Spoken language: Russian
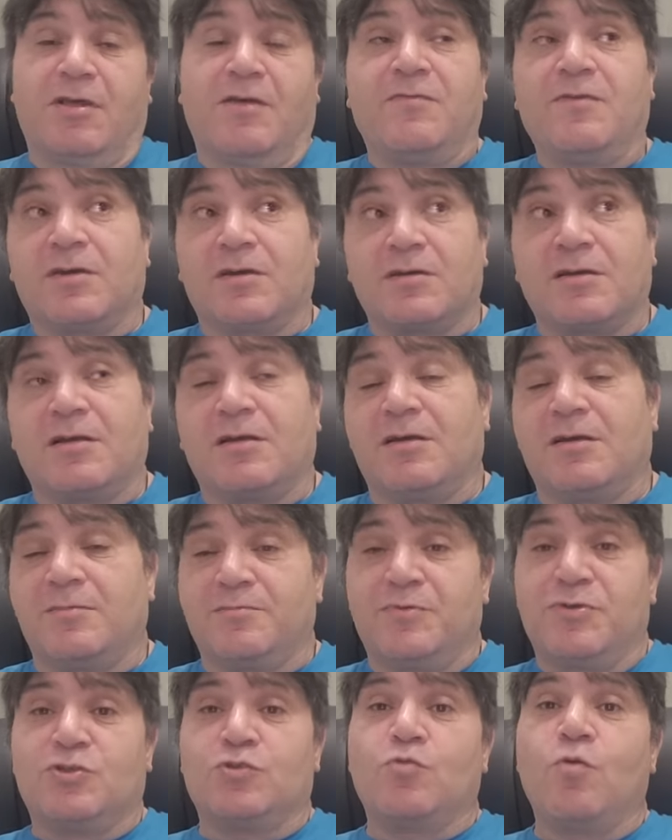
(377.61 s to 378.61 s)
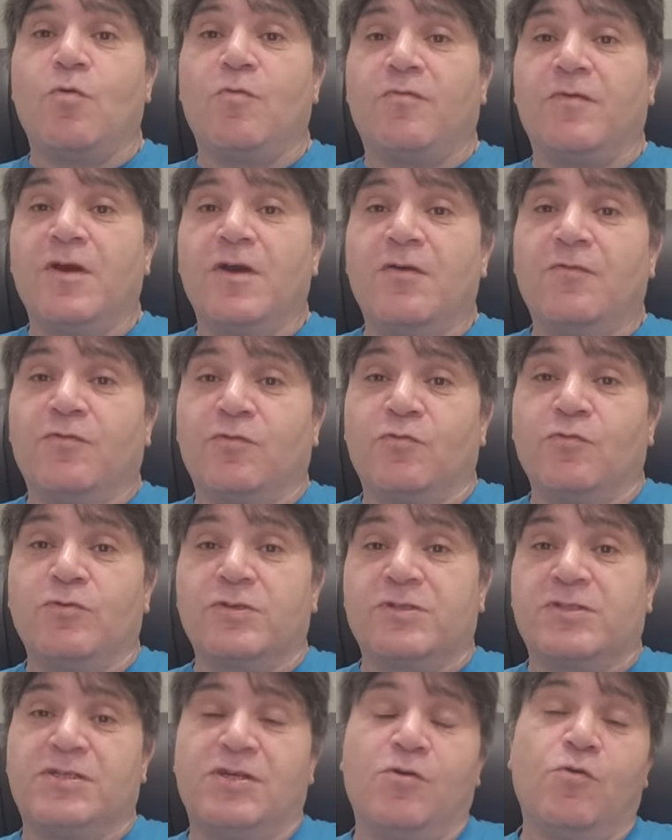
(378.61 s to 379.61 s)
Наверное, Песков в
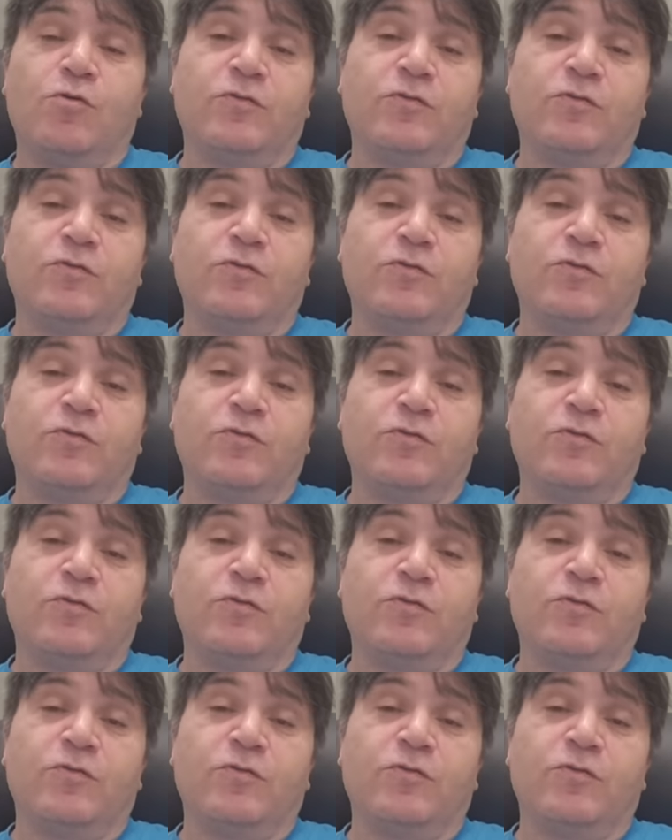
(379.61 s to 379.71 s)
курсе,